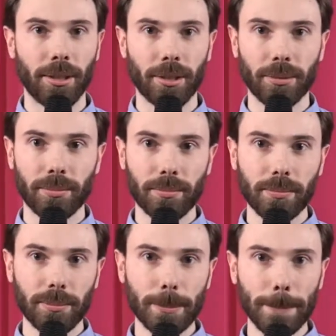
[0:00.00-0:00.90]
Alors,
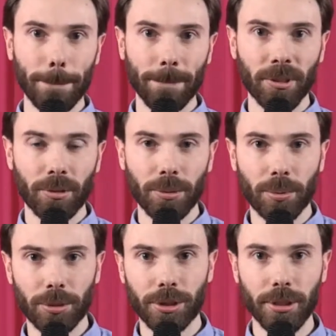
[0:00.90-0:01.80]
le
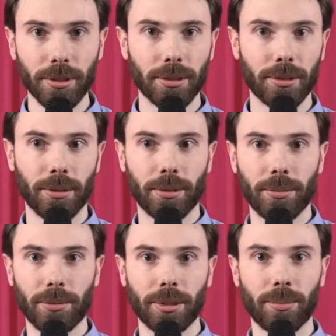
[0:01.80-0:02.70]
projet,
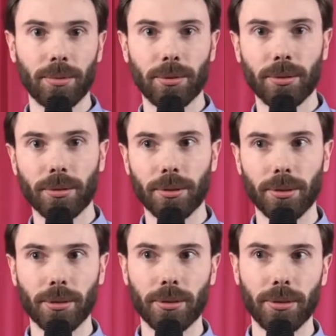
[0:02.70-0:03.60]
euh, tout simplement,
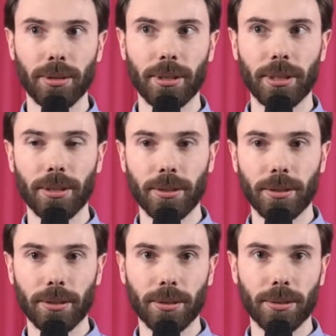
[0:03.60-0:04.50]
euh,
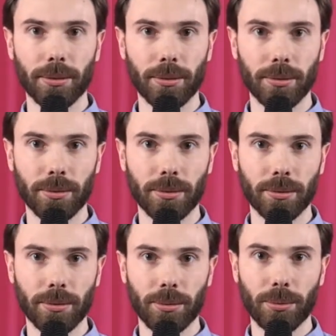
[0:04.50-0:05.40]
est euh,
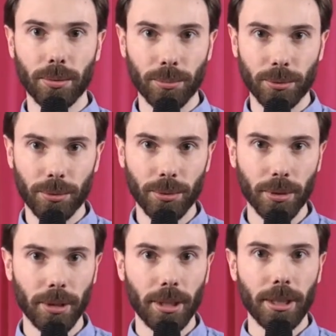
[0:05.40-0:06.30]
sur
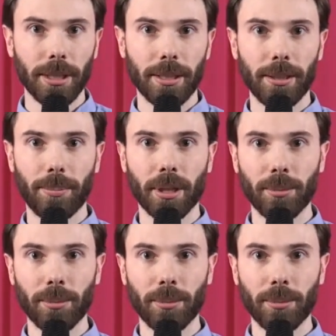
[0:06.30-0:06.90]
mesure et